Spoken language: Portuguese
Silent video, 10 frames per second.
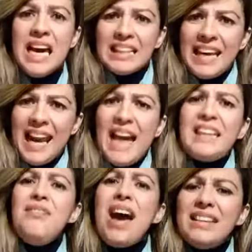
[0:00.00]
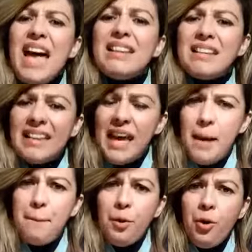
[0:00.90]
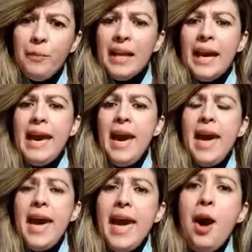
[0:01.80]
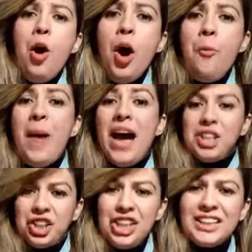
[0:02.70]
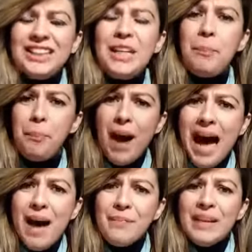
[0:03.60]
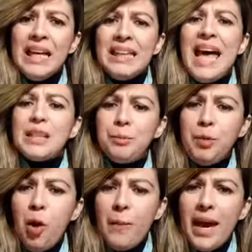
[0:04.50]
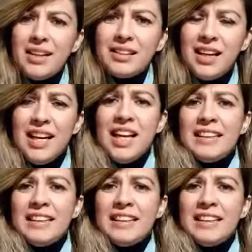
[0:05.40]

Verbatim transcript: Será que vai dar tempo eu, eu, eu participar das promessas?